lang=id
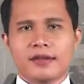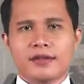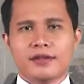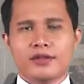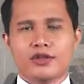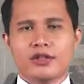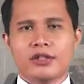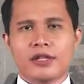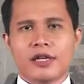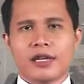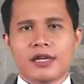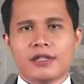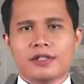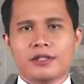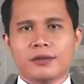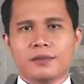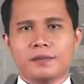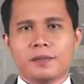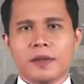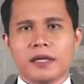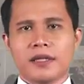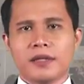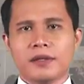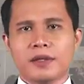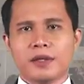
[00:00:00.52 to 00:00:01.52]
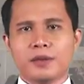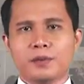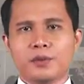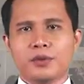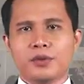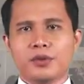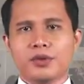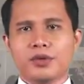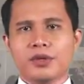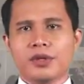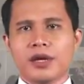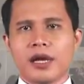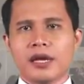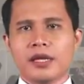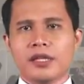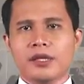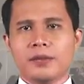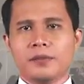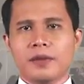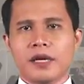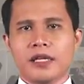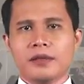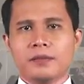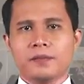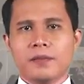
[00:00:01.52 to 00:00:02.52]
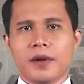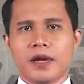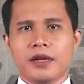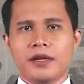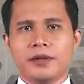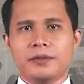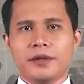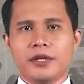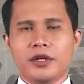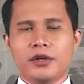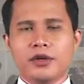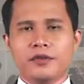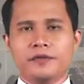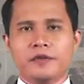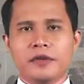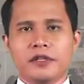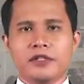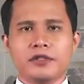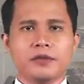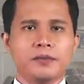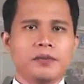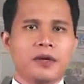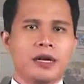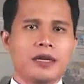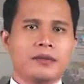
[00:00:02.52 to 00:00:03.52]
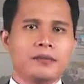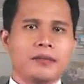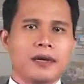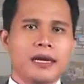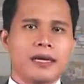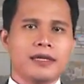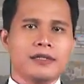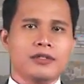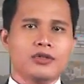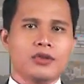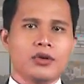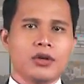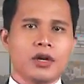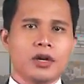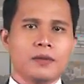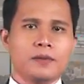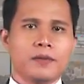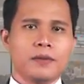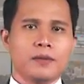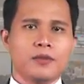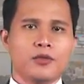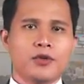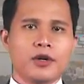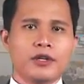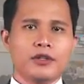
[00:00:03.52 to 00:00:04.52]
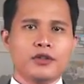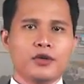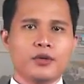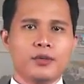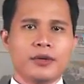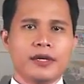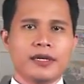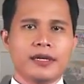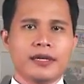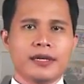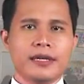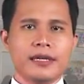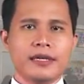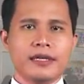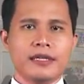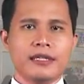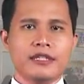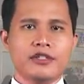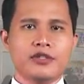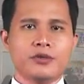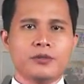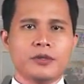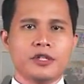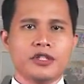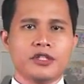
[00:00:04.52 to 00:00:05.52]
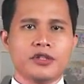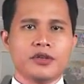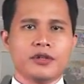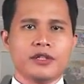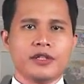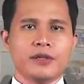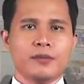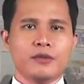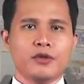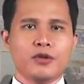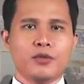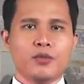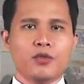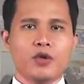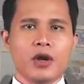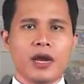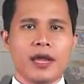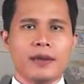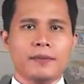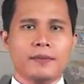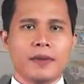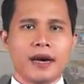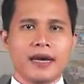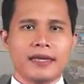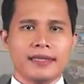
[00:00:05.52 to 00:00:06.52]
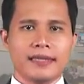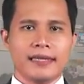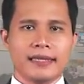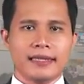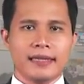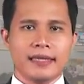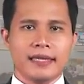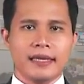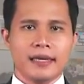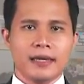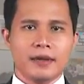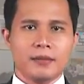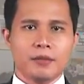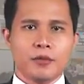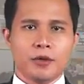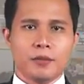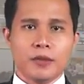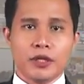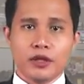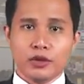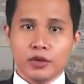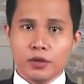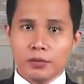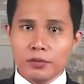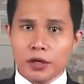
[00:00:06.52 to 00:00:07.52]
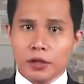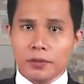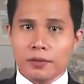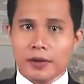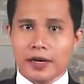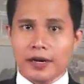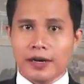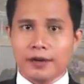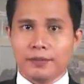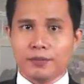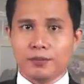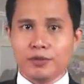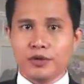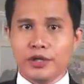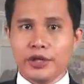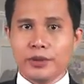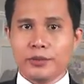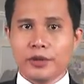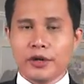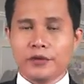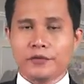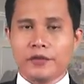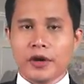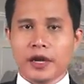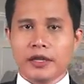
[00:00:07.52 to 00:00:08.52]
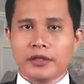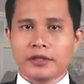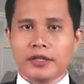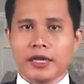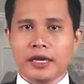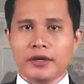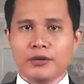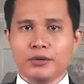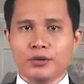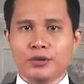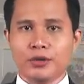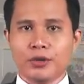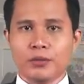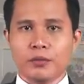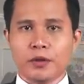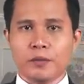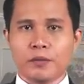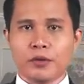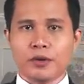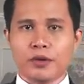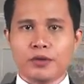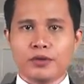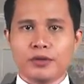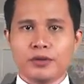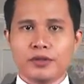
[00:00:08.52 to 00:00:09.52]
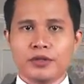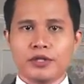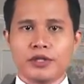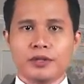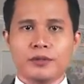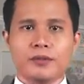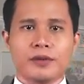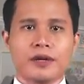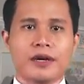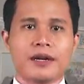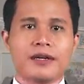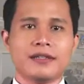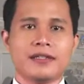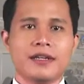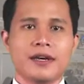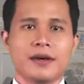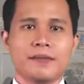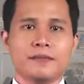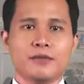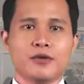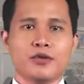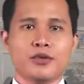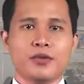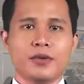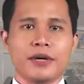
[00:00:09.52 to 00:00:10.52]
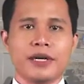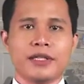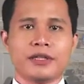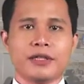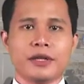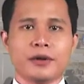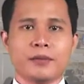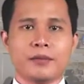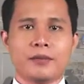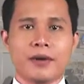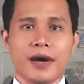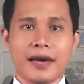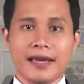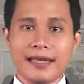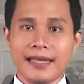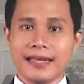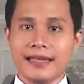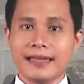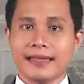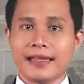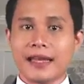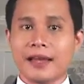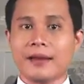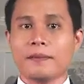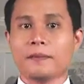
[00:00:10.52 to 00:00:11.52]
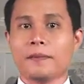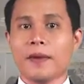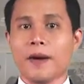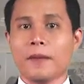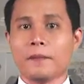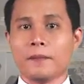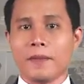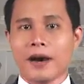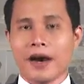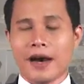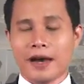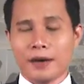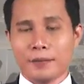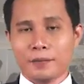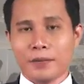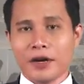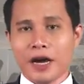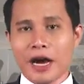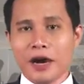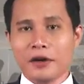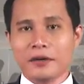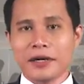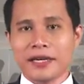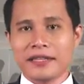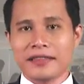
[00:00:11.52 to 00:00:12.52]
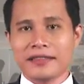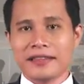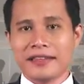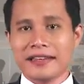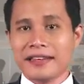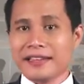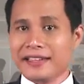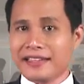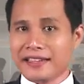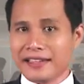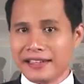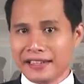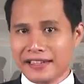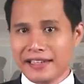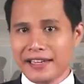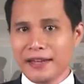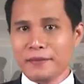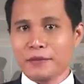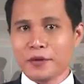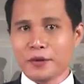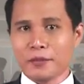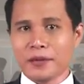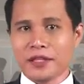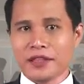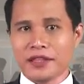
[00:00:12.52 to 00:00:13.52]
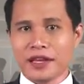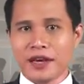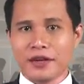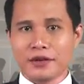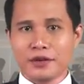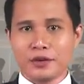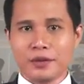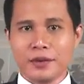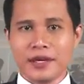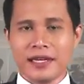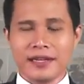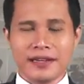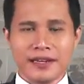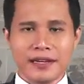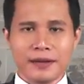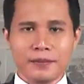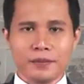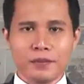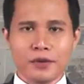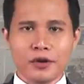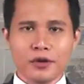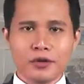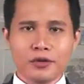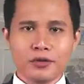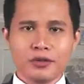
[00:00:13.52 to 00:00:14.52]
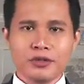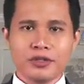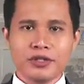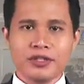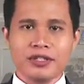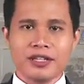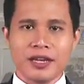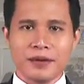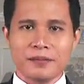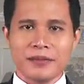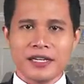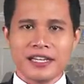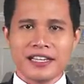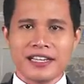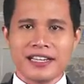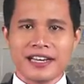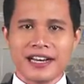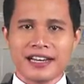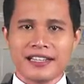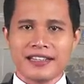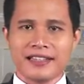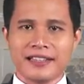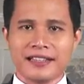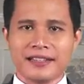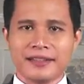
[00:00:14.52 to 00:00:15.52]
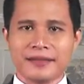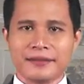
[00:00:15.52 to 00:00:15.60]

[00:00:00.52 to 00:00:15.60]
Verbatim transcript: Saudara, sempat terpuruk akibat pandemi COVID-19, seorang pembuat kue kering di Jember, Jawa Timur mulai bangkit. Momentum lebaran pun dimanfaatkan untuk memproduksi beragam kue terbaik tanpa bahan pengawet. Kini permintaan kue kering produksinya meningkat.